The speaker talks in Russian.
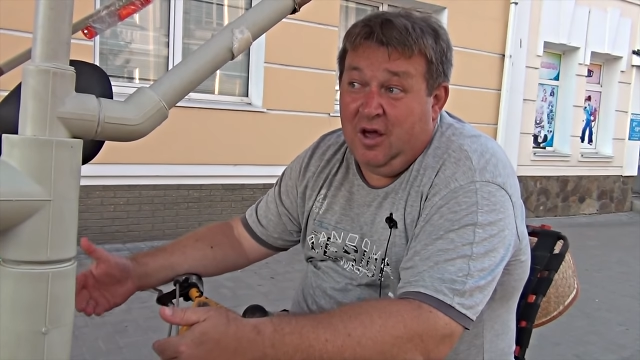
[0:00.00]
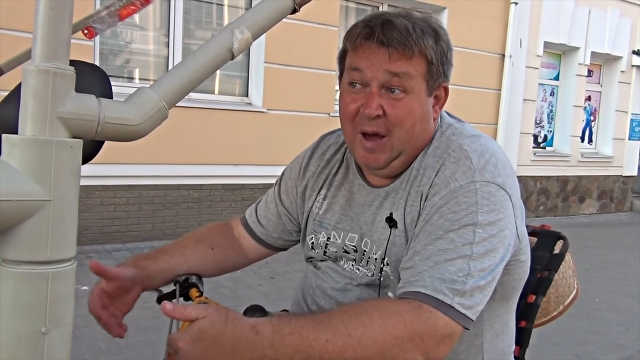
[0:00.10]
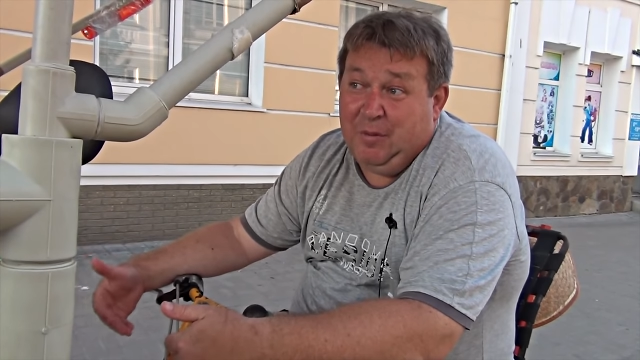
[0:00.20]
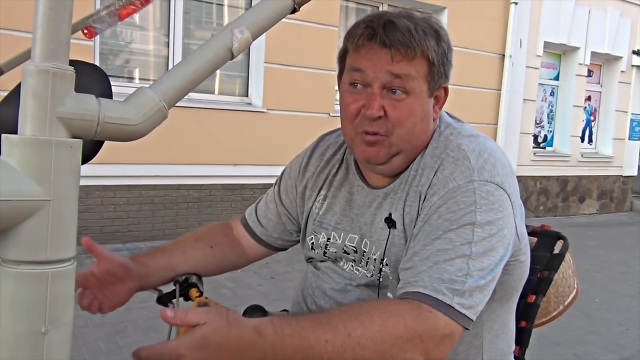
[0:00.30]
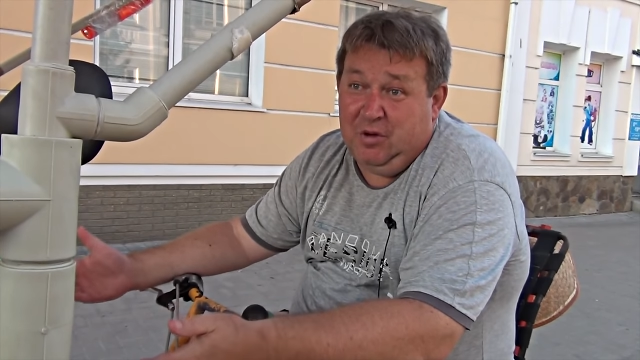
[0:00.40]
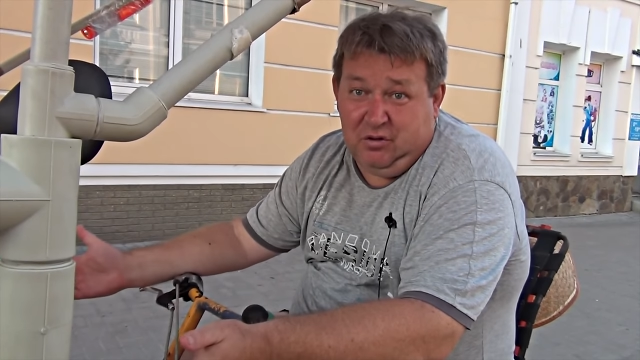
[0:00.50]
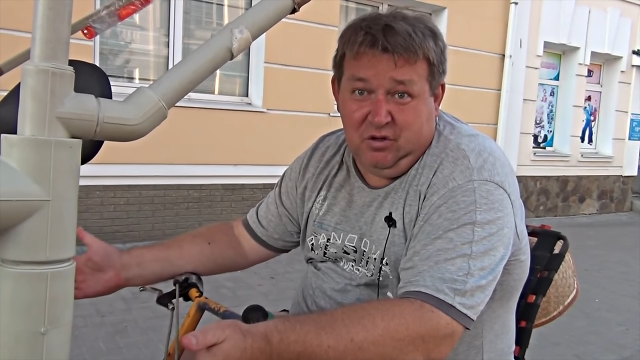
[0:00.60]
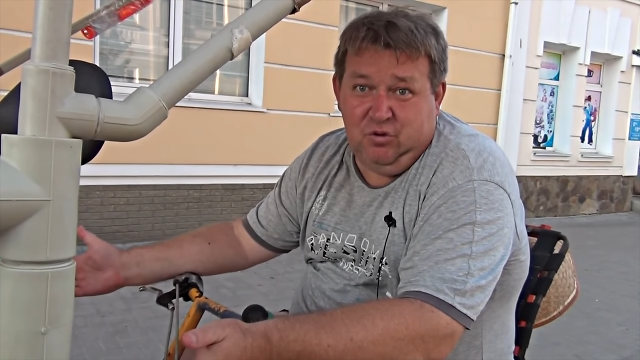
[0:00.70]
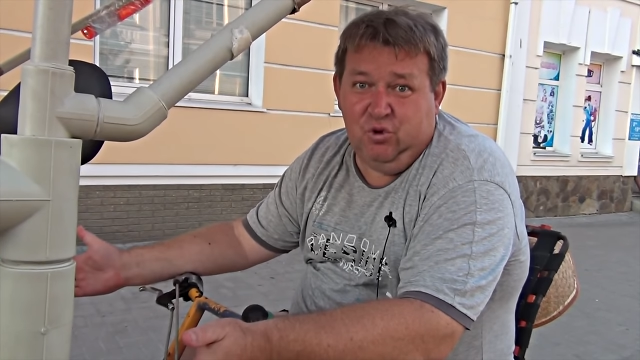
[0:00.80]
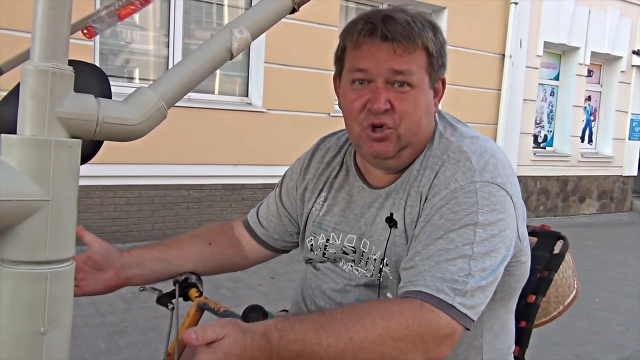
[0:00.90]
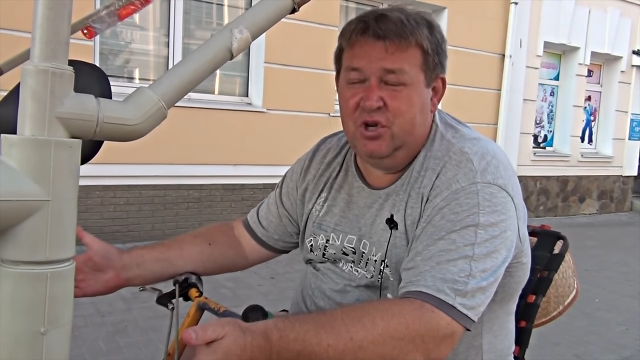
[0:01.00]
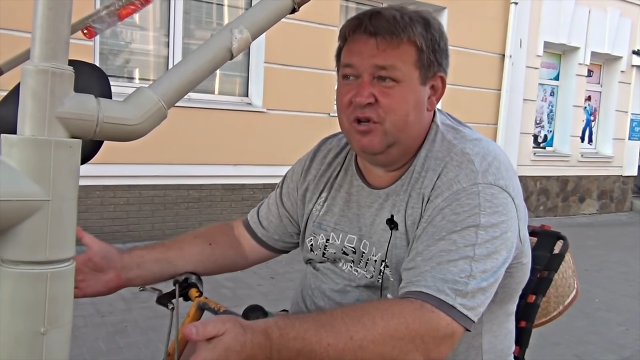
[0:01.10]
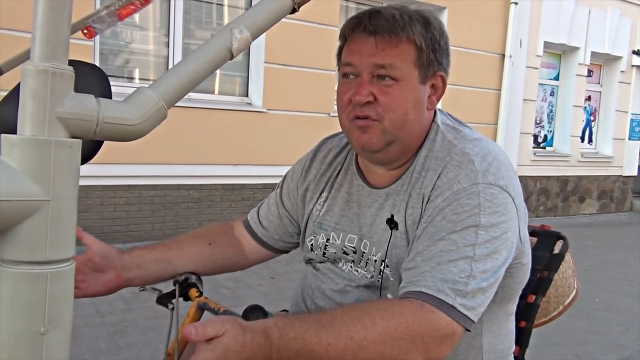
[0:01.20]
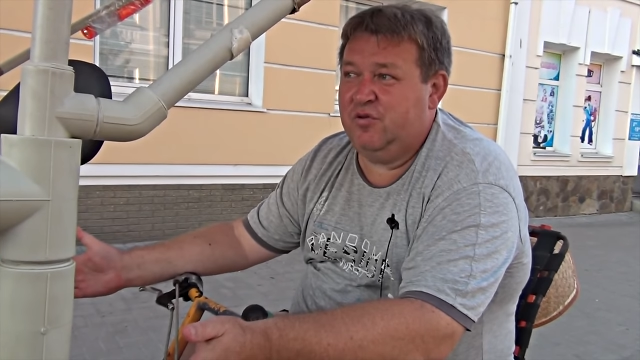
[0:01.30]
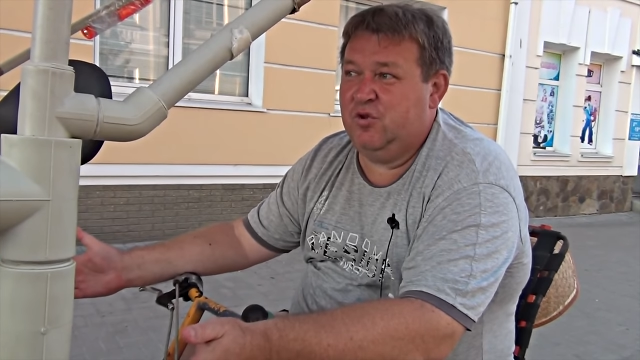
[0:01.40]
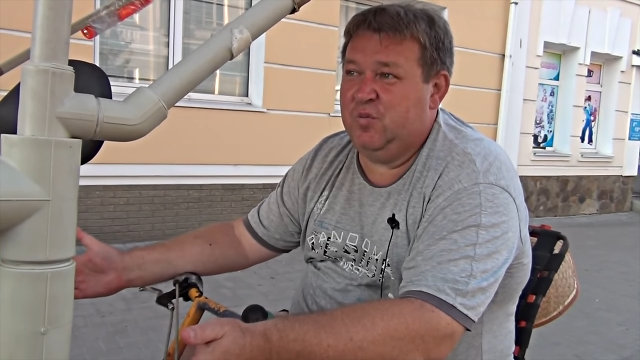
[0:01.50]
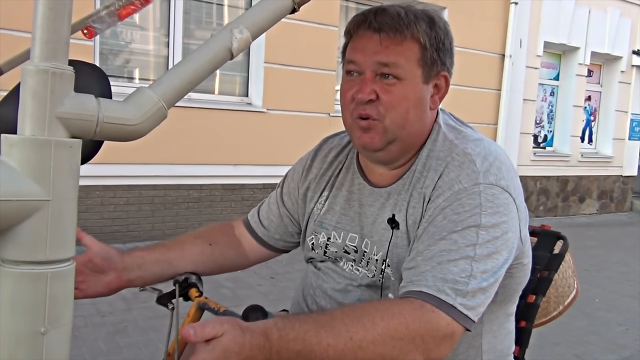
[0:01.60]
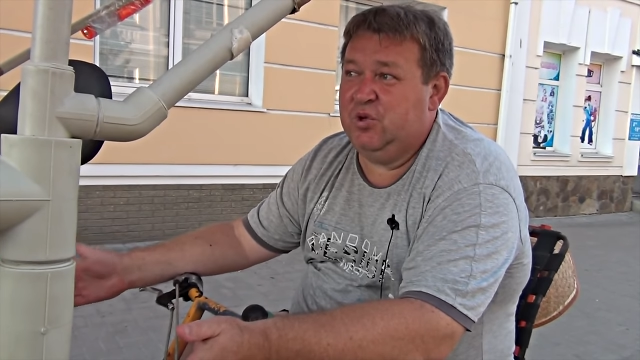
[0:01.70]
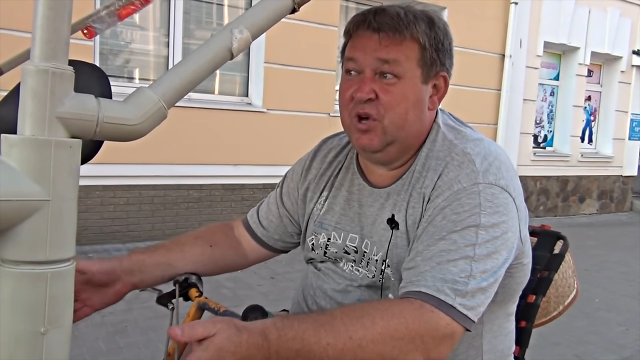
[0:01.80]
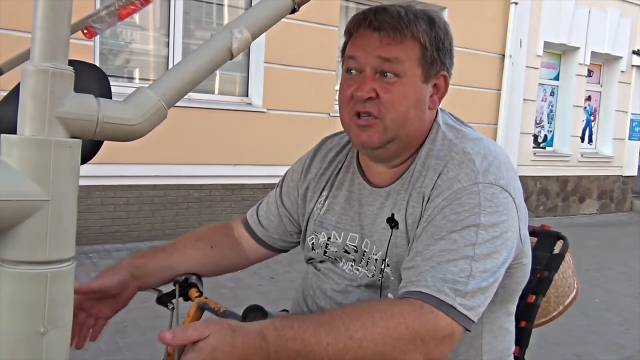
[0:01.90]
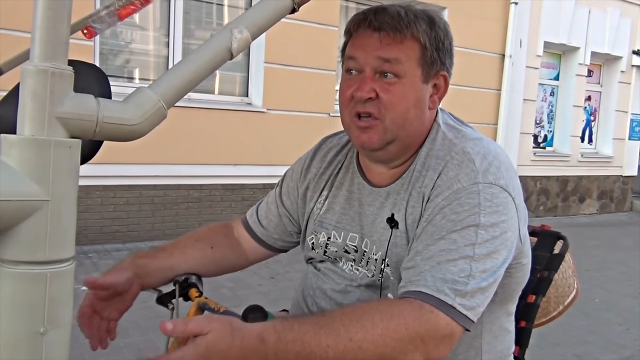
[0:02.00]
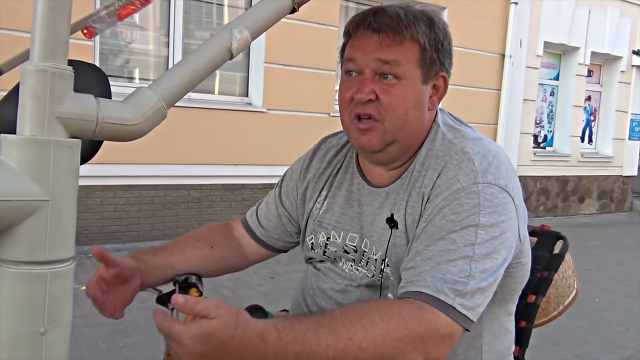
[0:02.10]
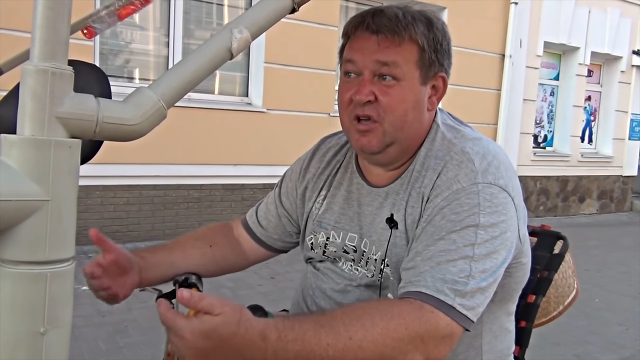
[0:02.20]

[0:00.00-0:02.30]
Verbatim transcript: А потом как-то сдружились, все получается.